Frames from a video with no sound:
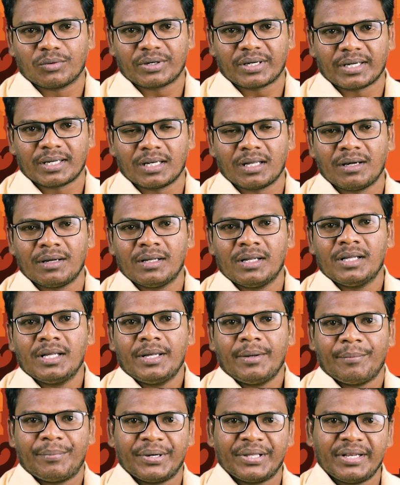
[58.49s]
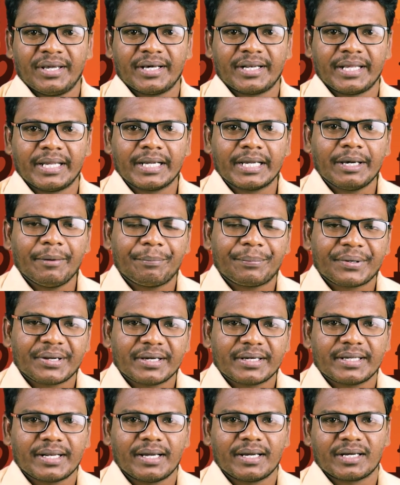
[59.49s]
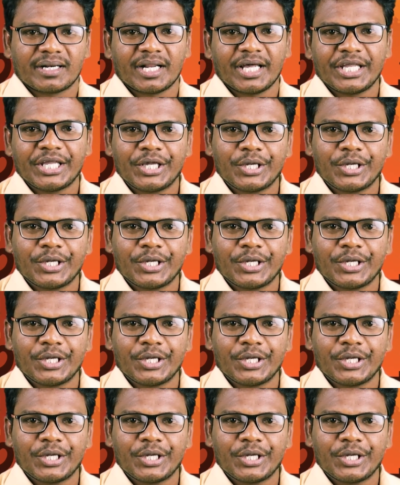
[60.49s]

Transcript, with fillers: ஓகேங்களா பெரியார் எங்கே பிறக்கிறாங்கன்னா